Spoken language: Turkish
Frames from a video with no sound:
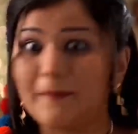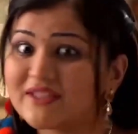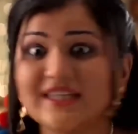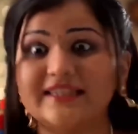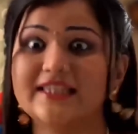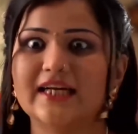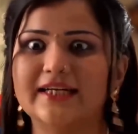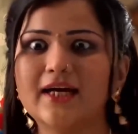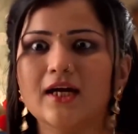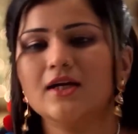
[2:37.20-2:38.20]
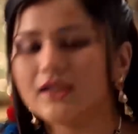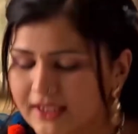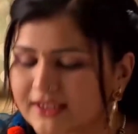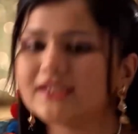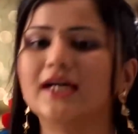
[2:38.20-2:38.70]
Hadi ama çabuk ol
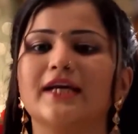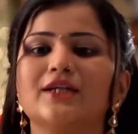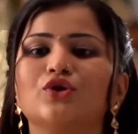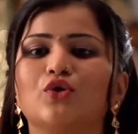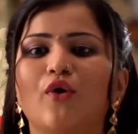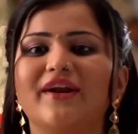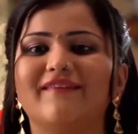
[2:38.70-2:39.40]
lütfen. Birazdan müzikler